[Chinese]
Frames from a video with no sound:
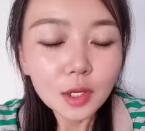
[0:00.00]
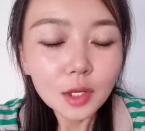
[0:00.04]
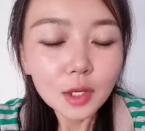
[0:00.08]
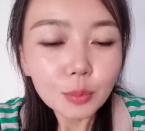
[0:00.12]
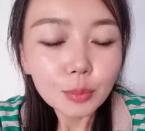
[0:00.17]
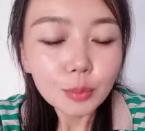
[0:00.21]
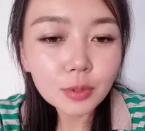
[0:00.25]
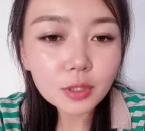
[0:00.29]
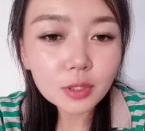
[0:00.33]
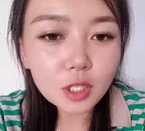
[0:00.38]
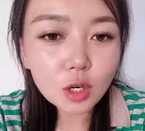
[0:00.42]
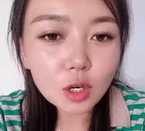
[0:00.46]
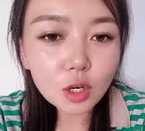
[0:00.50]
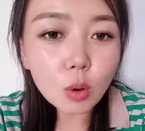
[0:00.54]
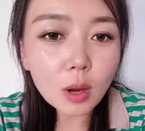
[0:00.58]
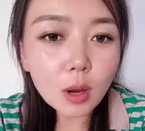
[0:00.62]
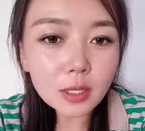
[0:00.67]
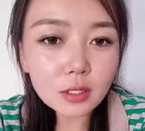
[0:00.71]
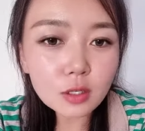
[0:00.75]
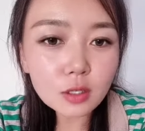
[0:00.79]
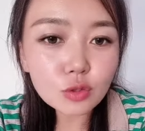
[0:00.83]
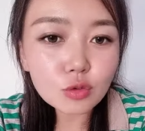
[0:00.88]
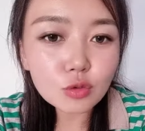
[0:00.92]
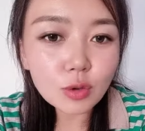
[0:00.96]
不是我
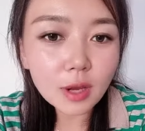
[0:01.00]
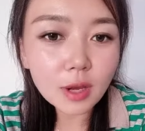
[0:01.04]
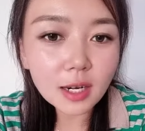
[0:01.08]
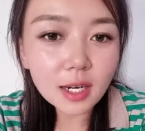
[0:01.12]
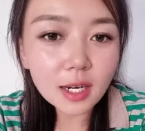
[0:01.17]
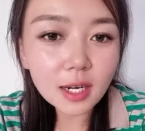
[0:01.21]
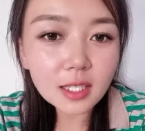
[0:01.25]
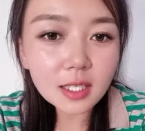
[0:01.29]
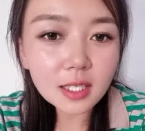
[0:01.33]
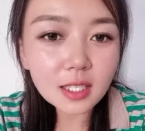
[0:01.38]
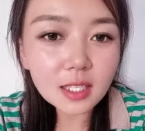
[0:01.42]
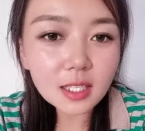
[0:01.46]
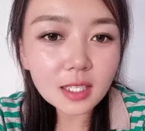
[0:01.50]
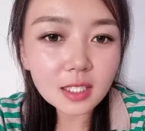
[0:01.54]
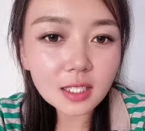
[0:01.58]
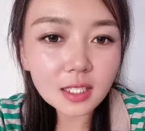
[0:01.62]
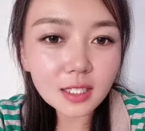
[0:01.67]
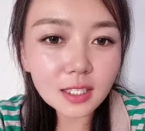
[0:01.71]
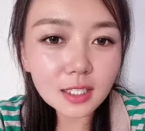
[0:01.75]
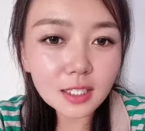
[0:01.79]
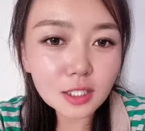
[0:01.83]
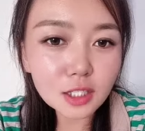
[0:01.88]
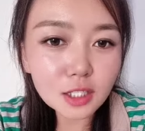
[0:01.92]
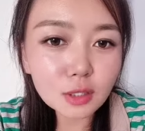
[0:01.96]
就觉着你
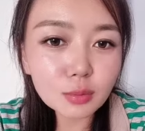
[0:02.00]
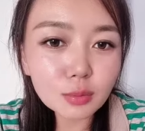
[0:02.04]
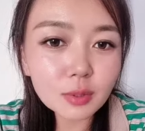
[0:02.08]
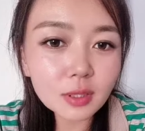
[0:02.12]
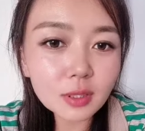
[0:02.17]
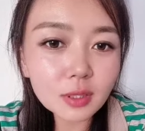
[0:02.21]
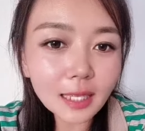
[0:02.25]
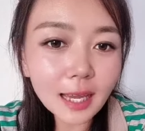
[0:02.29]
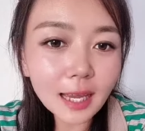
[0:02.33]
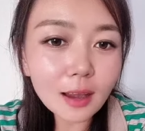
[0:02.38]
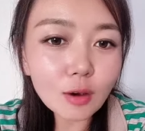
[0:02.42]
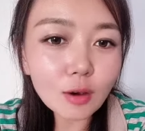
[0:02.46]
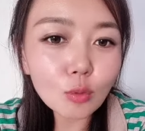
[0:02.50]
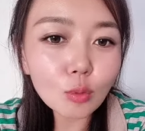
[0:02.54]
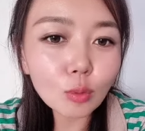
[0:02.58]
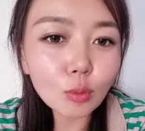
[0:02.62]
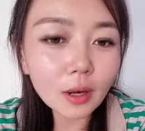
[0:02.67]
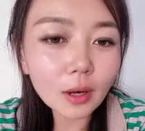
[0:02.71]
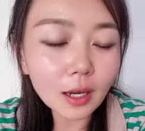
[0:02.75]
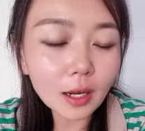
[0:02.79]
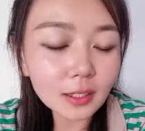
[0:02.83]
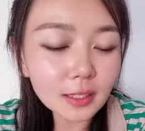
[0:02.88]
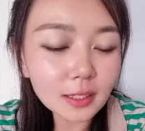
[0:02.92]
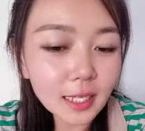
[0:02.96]
你是不是太无
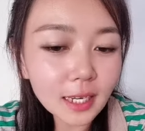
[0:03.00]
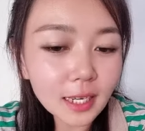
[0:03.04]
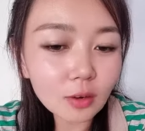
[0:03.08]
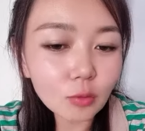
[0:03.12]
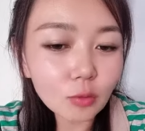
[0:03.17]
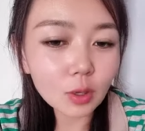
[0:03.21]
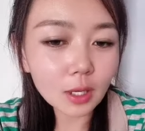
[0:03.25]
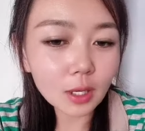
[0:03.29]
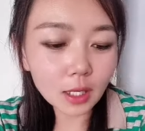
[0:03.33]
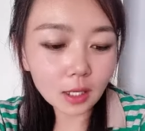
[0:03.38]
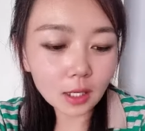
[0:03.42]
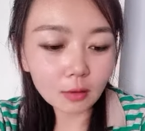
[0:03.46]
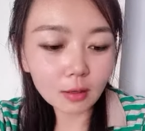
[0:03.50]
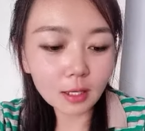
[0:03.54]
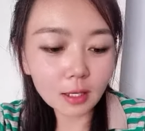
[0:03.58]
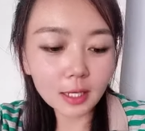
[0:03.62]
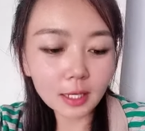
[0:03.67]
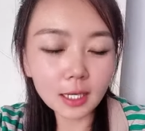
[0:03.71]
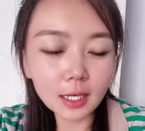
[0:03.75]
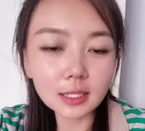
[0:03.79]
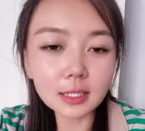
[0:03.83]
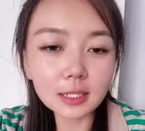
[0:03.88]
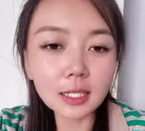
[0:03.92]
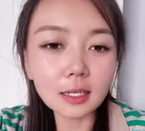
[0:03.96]
聊太无聊了
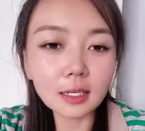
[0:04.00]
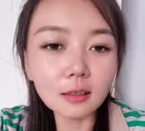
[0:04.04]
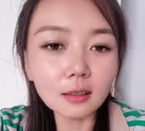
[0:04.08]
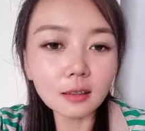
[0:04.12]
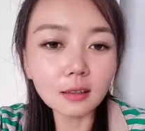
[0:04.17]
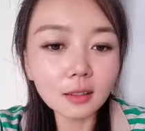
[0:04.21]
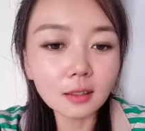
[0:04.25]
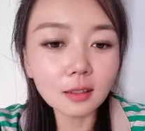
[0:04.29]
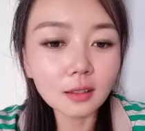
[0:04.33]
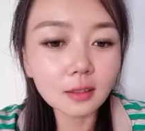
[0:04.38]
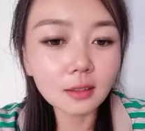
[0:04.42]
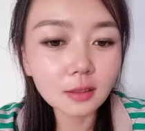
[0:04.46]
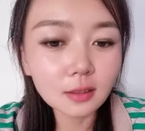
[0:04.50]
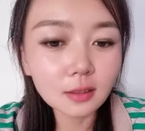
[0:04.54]
呀？然后，